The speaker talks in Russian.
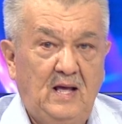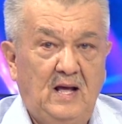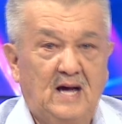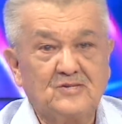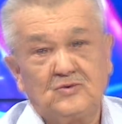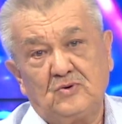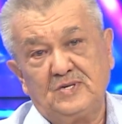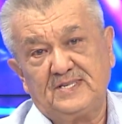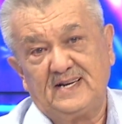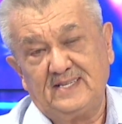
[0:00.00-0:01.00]
А с другой
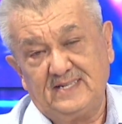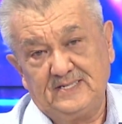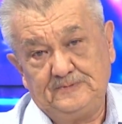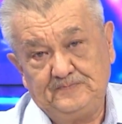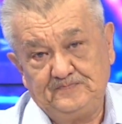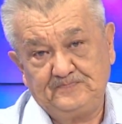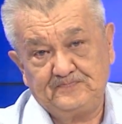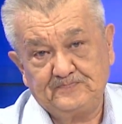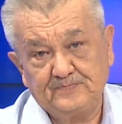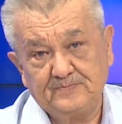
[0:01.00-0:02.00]
стороны,
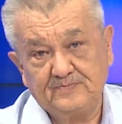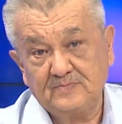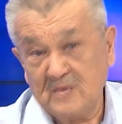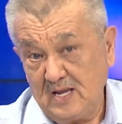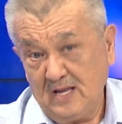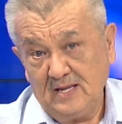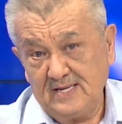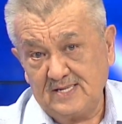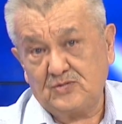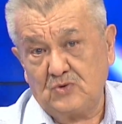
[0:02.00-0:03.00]

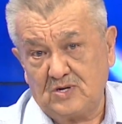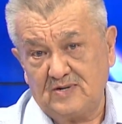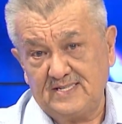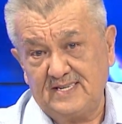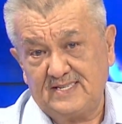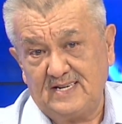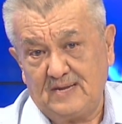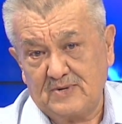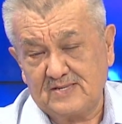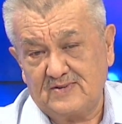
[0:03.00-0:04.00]
есть руководители
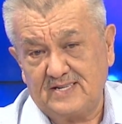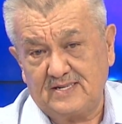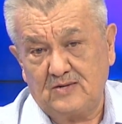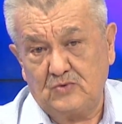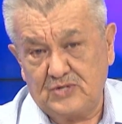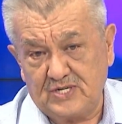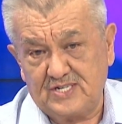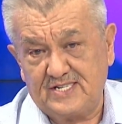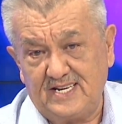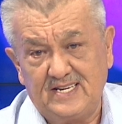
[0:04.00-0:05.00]
образовательных
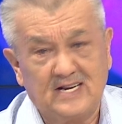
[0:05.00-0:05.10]
учреждений,